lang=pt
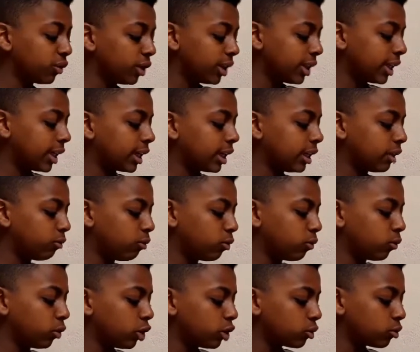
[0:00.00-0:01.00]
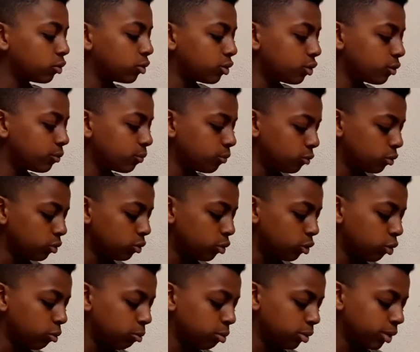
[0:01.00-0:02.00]
vou entrar aqui nas fotos do
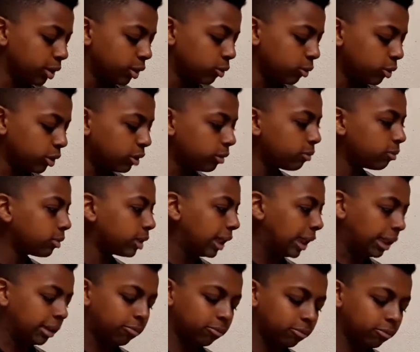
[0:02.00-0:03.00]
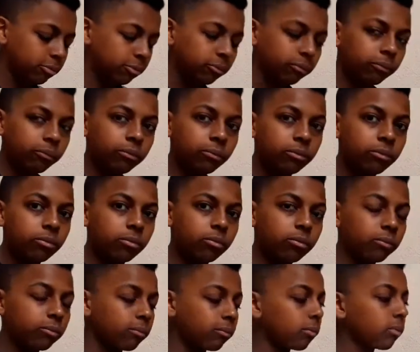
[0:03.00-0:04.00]
computador, tá?
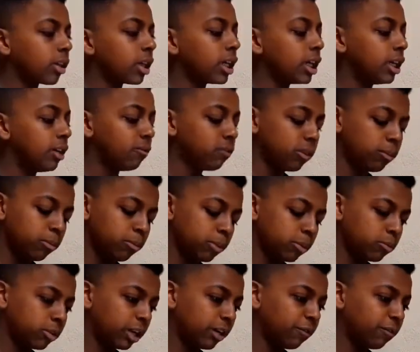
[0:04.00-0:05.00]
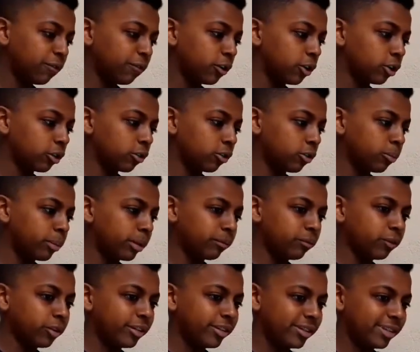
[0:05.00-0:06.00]
E vamos procurar fotos pra
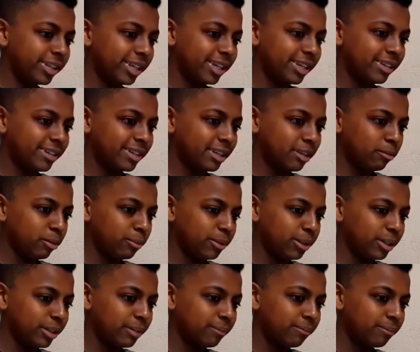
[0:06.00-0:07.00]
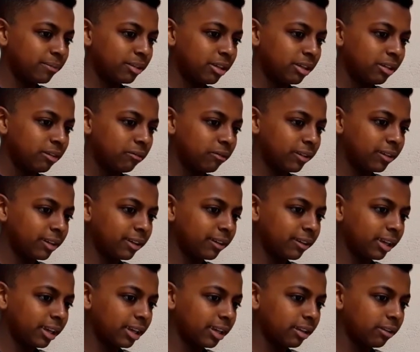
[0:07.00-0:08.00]
vocês, bebê? Vocês
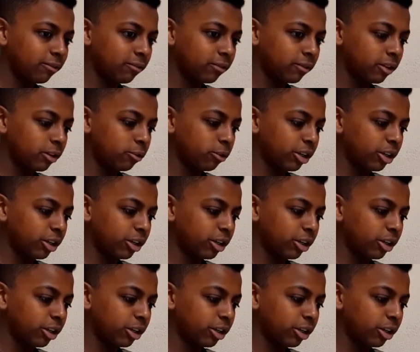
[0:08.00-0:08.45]
querem eu